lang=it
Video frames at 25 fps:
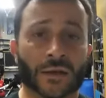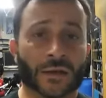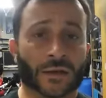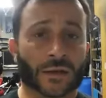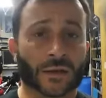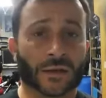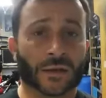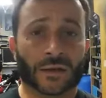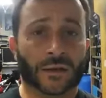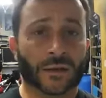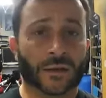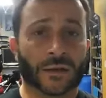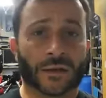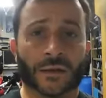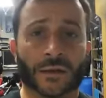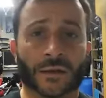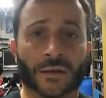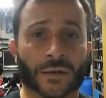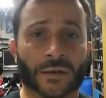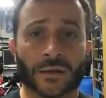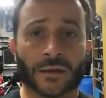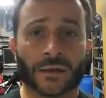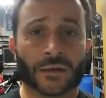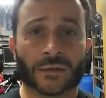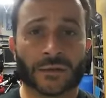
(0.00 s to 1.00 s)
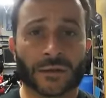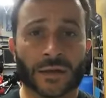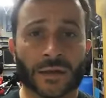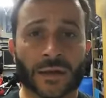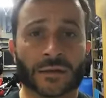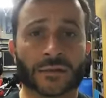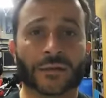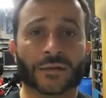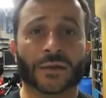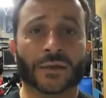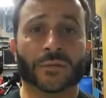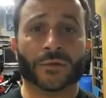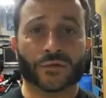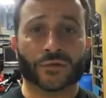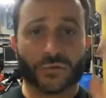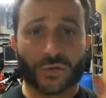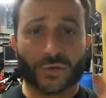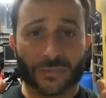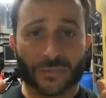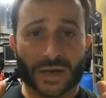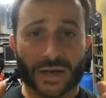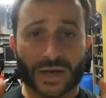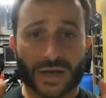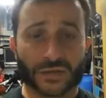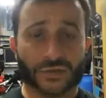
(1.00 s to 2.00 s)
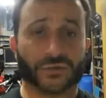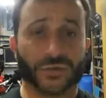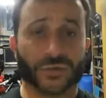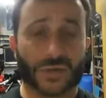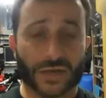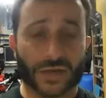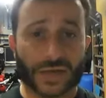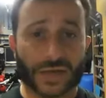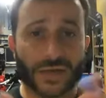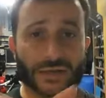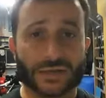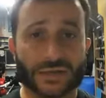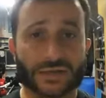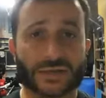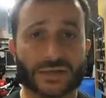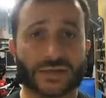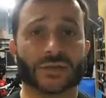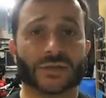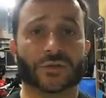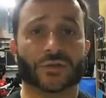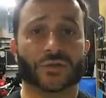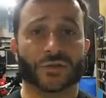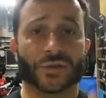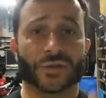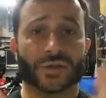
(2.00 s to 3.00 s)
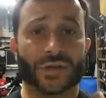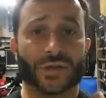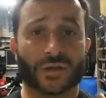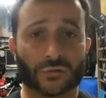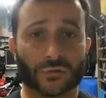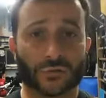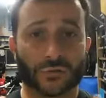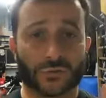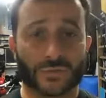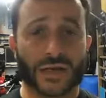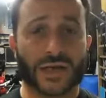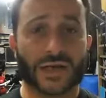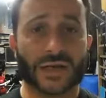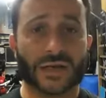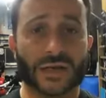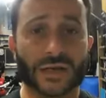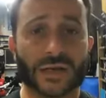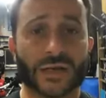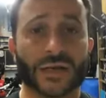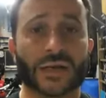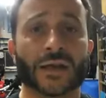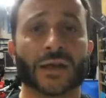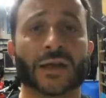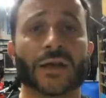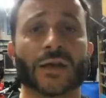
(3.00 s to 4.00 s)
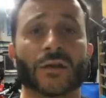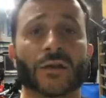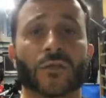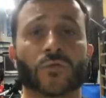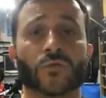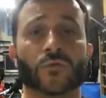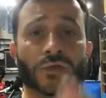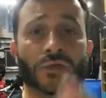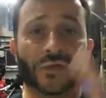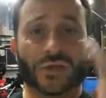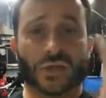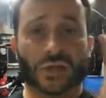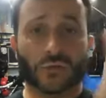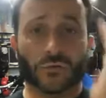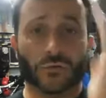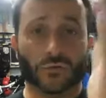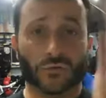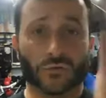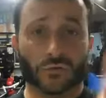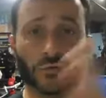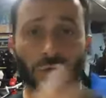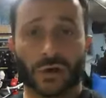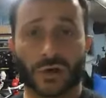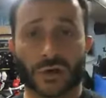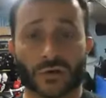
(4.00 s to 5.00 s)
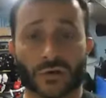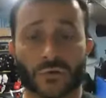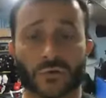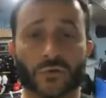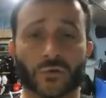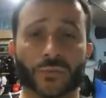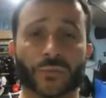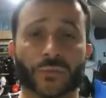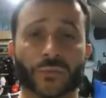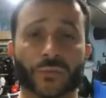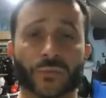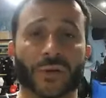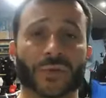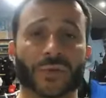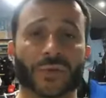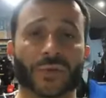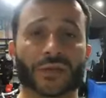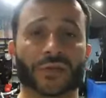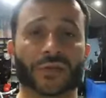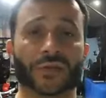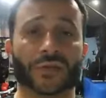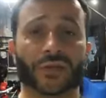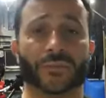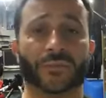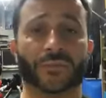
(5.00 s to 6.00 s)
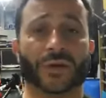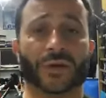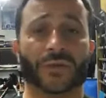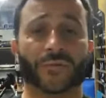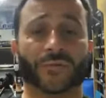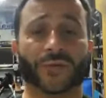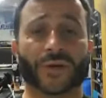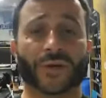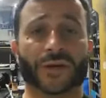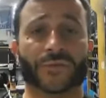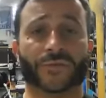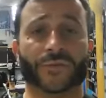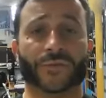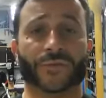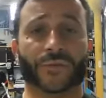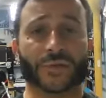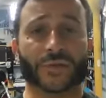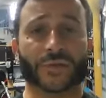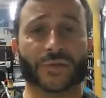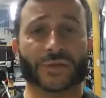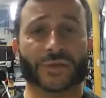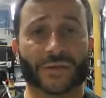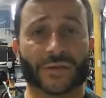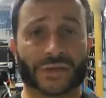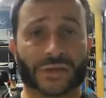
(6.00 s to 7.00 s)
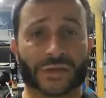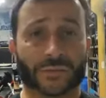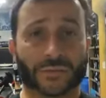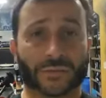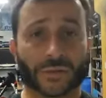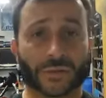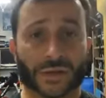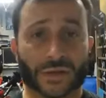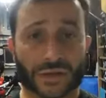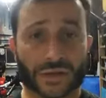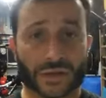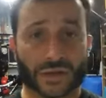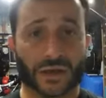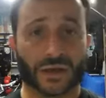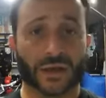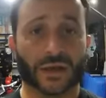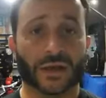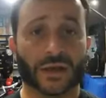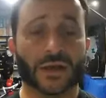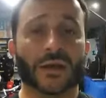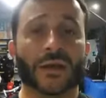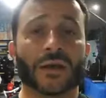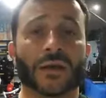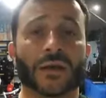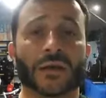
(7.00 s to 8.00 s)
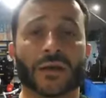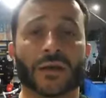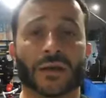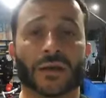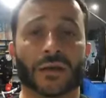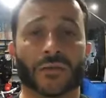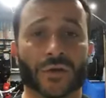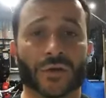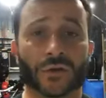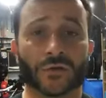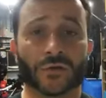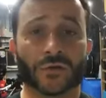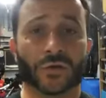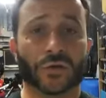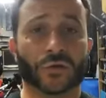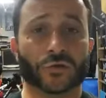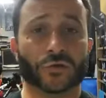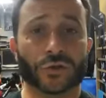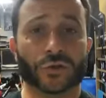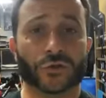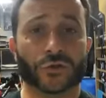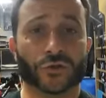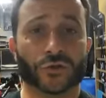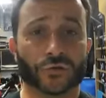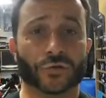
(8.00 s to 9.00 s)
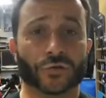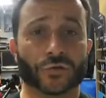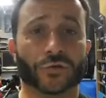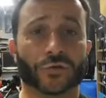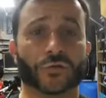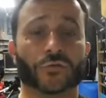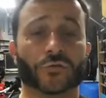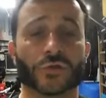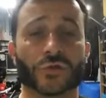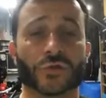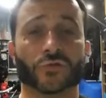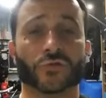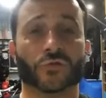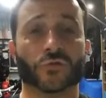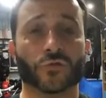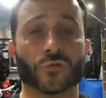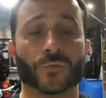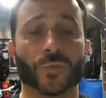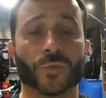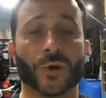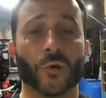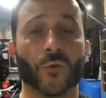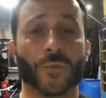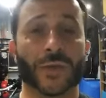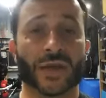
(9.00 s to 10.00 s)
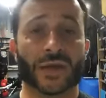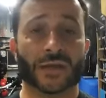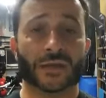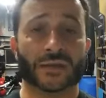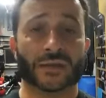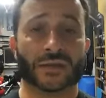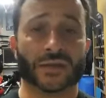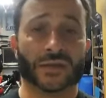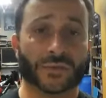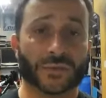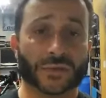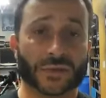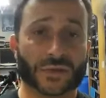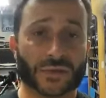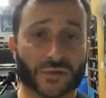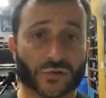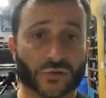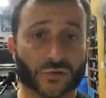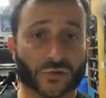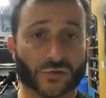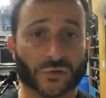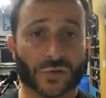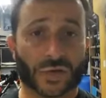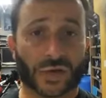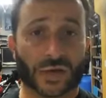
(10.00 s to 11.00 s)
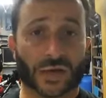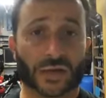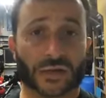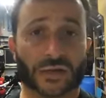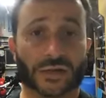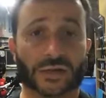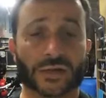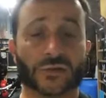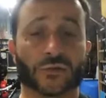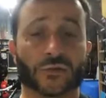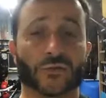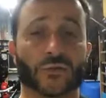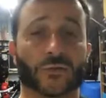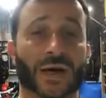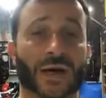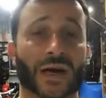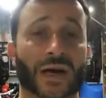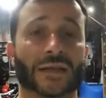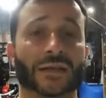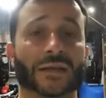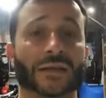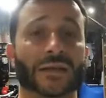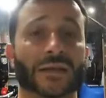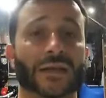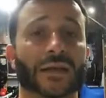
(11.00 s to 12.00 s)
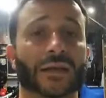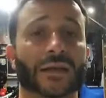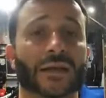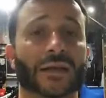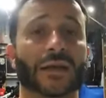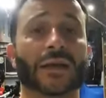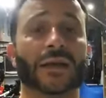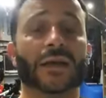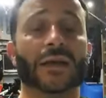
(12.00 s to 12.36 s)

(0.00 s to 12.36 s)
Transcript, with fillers: Eh, niente, facciamo un abbraccio ragazzi, ci vediamo domani un saluto al gruppo MDCM Fight for Safety perché eh, vedo che ogni giorno questo gruppo aumenta di persone, di domande